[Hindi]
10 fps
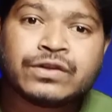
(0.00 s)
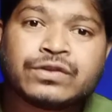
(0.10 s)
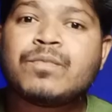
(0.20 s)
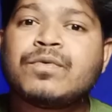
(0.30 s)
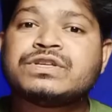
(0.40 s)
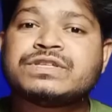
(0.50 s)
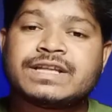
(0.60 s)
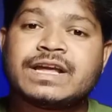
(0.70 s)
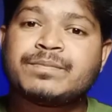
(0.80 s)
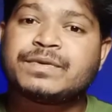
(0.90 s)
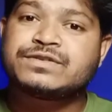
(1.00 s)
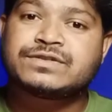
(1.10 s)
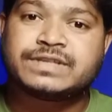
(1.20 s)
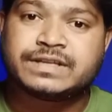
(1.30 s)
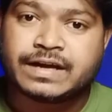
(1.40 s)
तो वो ज़्यादा
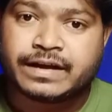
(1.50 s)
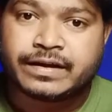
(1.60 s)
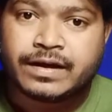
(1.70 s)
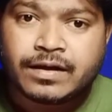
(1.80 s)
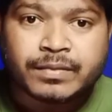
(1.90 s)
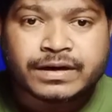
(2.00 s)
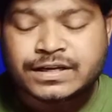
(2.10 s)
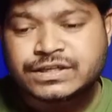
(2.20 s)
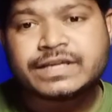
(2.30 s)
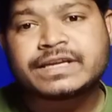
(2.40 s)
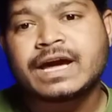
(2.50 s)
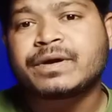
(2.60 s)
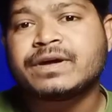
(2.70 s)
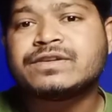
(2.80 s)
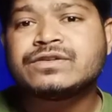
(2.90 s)
इंप्रेशंस देता है मान के चलिए कि
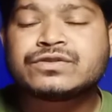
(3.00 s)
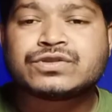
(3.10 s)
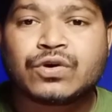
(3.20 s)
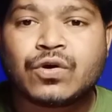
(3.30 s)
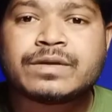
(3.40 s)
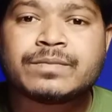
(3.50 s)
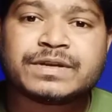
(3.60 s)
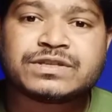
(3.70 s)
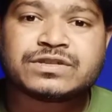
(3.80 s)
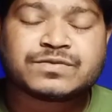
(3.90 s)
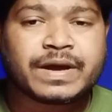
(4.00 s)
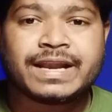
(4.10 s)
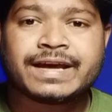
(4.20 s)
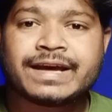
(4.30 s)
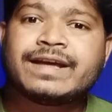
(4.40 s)
आपके सौ इंप्रेशंस
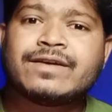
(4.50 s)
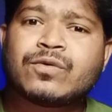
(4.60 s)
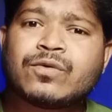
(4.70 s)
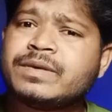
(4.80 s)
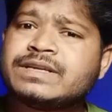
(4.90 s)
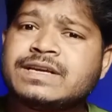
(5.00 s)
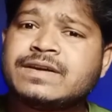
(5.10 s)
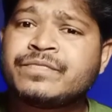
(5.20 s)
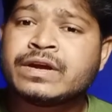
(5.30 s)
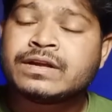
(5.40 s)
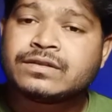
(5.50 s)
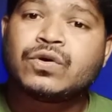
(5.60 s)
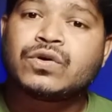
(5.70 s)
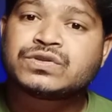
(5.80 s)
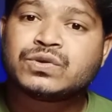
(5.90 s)
पहले गए उनमें से
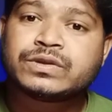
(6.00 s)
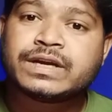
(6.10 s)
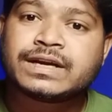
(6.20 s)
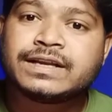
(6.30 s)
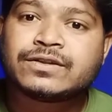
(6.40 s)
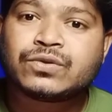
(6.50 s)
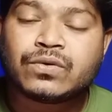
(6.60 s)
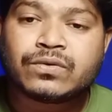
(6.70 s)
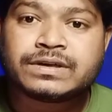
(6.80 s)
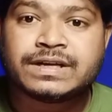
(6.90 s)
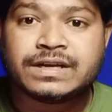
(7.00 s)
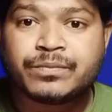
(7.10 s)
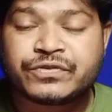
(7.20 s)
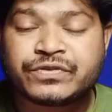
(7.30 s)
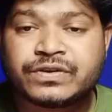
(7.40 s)
दस लोग देख लिए तो टेन
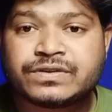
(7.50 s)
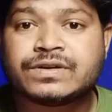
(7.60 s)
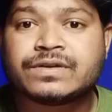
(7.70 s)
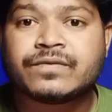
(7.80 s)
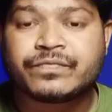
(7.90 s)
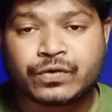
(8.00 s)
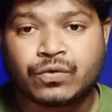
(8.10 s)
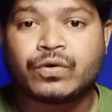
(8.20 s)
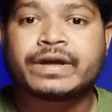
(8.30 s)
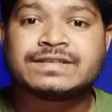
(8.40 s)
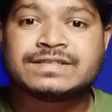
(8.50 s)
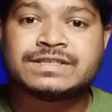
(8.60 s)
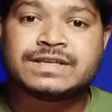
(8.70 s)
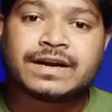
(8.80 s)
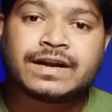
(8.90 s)
परसेंट हो गया सी
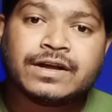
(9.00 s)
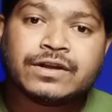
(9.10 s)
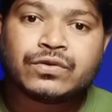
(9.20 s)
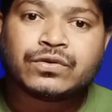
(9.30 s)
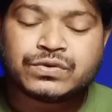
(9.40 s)
तो